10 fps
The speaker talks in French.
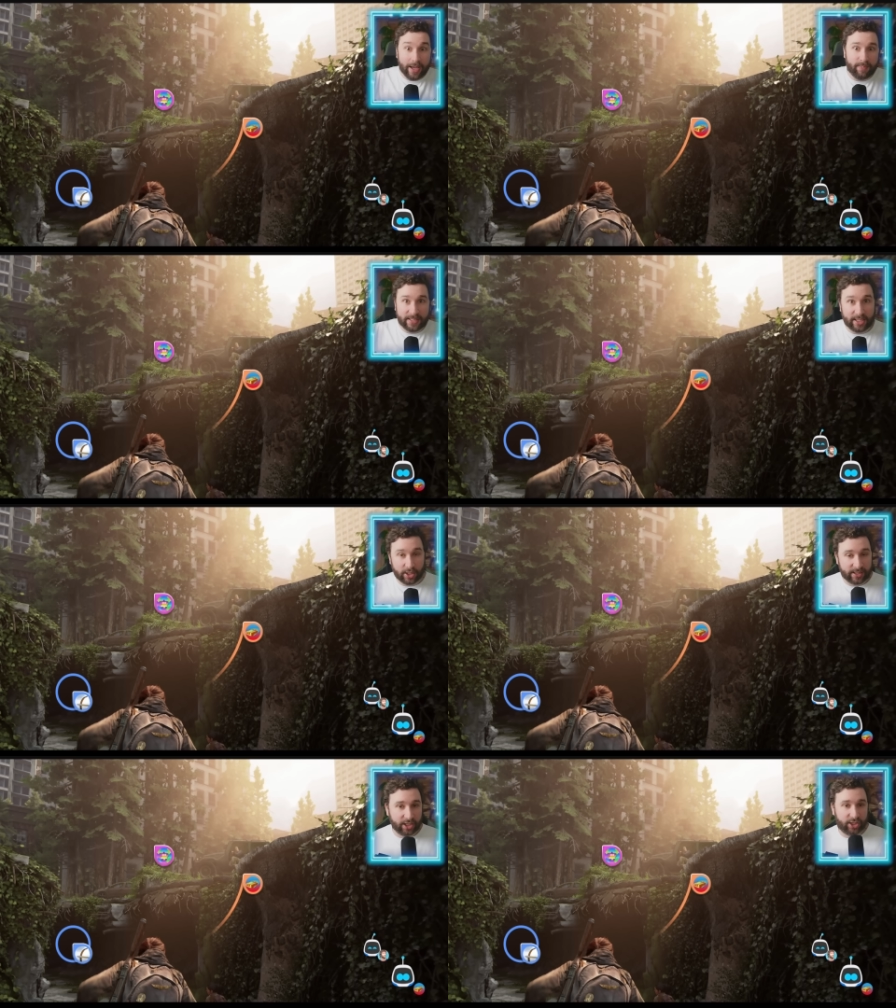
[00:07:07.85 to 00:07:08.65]
une
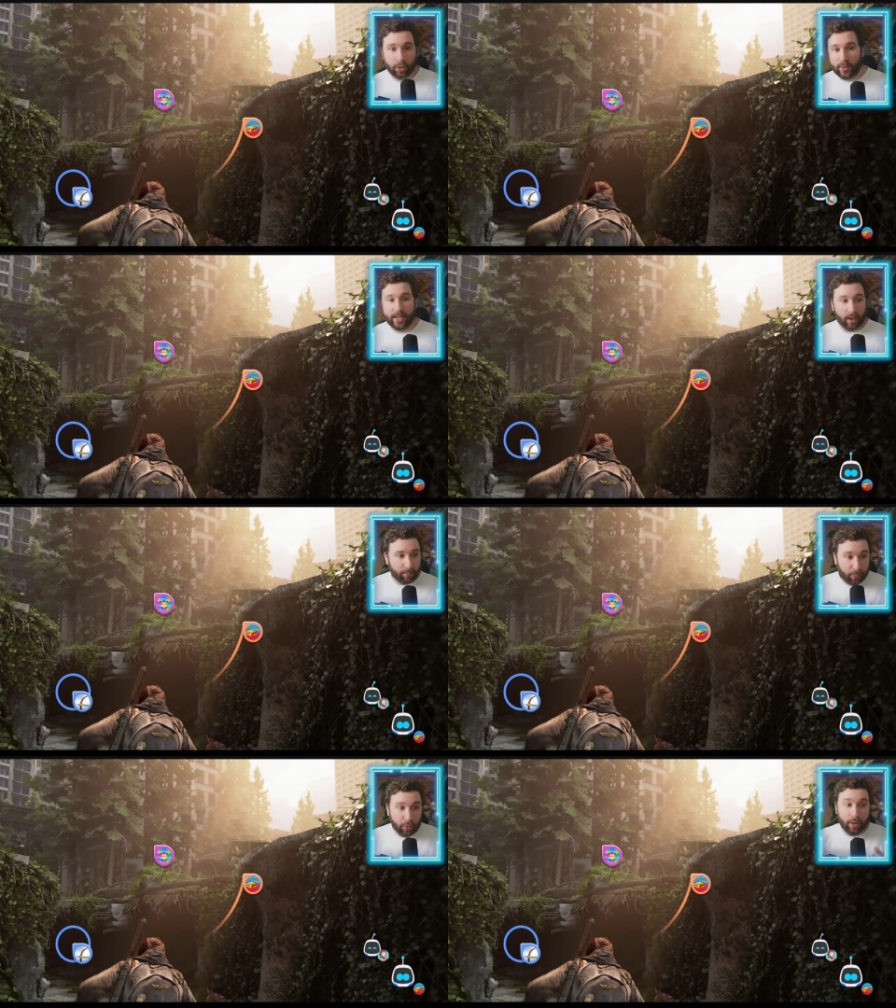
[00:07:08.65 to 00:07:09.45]
PlayStation 5 chez lui,
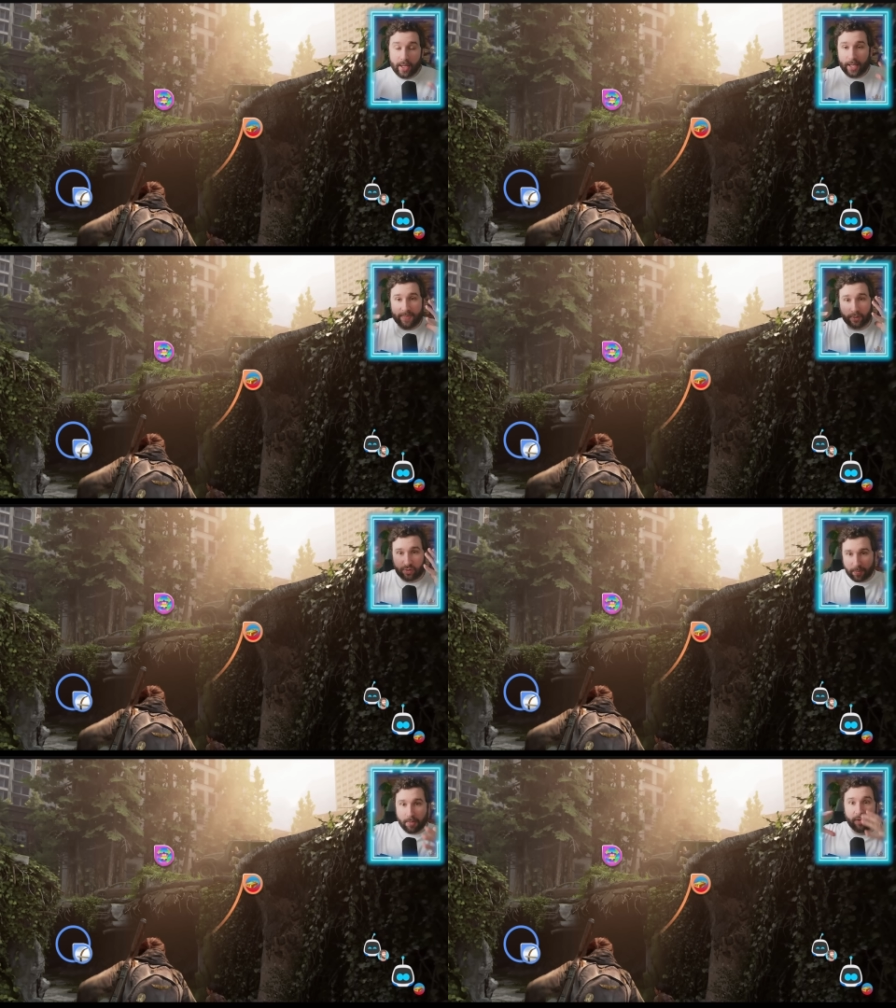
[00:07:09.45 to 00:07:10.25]
peut, et eh bien tout simplement